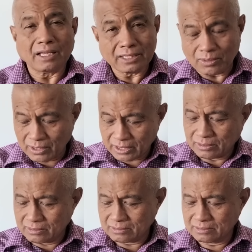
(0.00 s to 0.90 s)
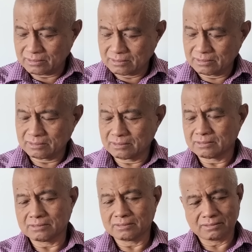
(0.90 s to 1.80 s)
Ito, itong
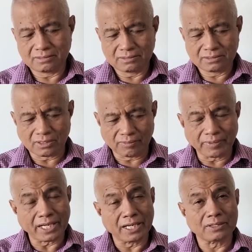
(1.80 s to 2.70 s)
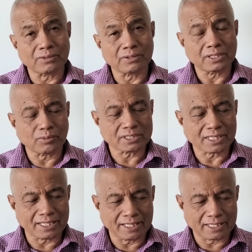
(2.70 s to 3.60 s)
survey nito, it was
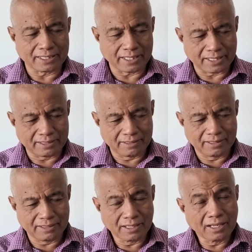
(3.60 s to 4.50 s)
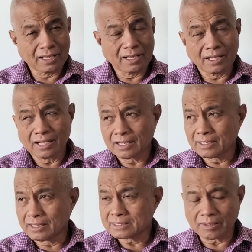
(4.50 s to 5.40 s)
conducted
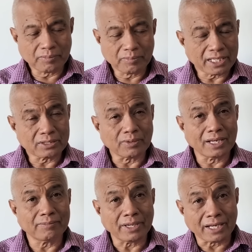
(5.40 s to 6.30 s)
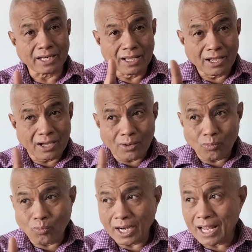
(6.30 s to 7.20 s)
December 8 to 11.
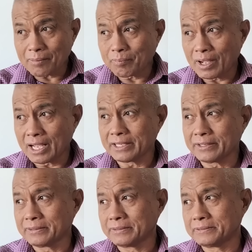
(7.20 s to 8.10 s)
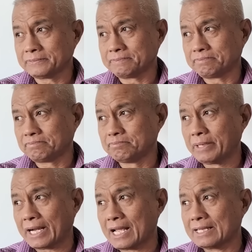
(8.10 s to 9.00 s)
Wala pa yung
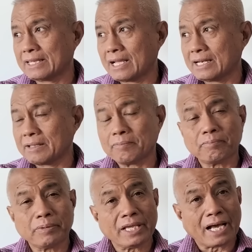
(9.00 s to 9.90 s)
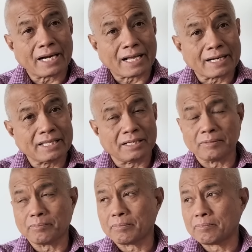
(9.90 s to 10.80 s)
birada ni PRRD,
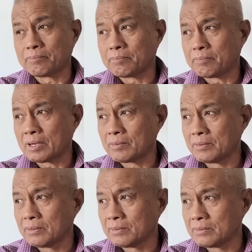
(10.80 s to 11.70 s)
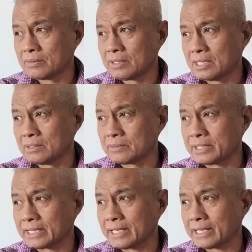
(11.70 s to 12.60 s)
ni Pangulong uh,
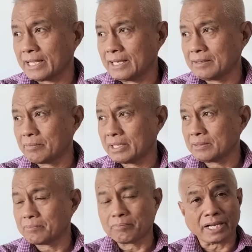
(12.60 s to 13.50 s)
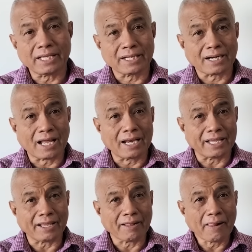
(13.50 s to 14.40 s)
Duterte, kailan ba yung prayer
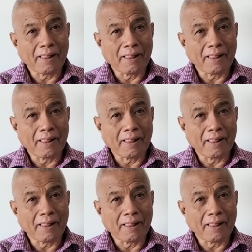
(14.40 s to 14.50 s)
rally